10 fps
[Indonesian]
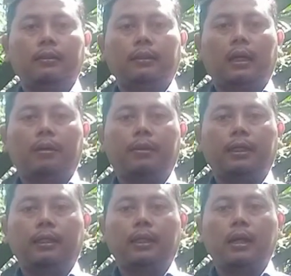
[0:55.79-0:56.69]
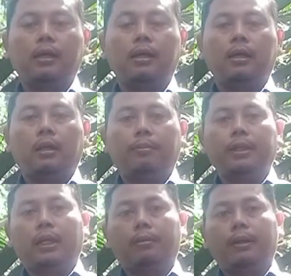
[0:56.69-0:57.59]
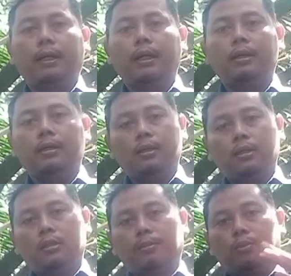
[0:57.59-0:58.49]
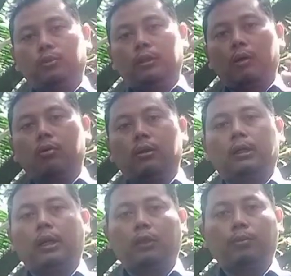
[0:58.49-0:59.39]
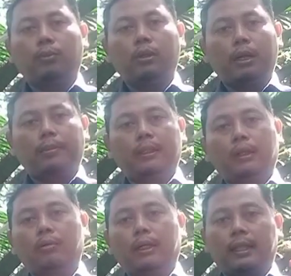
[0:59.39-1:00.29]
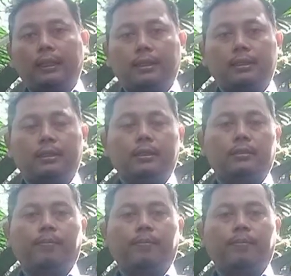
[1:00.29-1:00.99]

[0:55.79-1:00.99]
tanaman kita lebih daripada 10 tahun ataupun 8 tahun ke atas?